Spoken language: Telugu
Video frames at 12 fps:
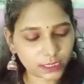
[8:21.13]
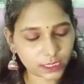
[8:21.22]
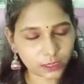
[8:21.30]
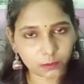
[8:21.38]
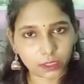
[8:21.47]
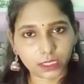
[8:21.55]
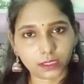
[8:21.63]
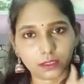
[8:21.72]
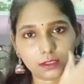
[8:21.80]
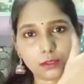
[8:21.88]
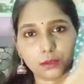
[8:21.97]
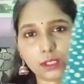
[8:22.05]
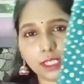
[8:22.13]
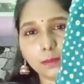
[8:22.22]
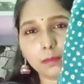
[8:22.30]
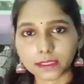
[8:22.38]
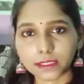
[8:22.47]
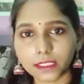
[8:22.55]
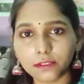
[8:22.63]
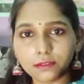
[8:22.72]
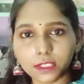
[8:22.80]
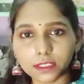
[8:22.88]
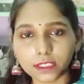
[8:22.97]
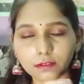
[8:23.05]
డిజైన్ అనమాట ఇదంతా కూడా బ్యాక్ సైడ్
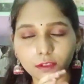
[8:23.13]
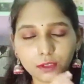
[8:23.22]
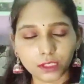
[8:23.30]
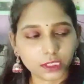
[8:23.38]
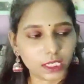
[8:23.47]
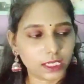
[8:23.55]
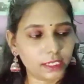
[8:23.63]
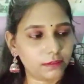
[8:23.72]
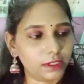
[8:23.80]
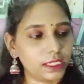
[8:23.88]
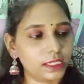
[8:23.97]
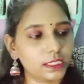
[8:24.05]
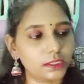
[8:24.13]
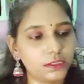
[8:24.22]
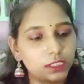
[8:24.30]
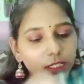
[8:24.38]
ఫ్రిల్స్ అవి కూడా చాలా హెవీగా అయితే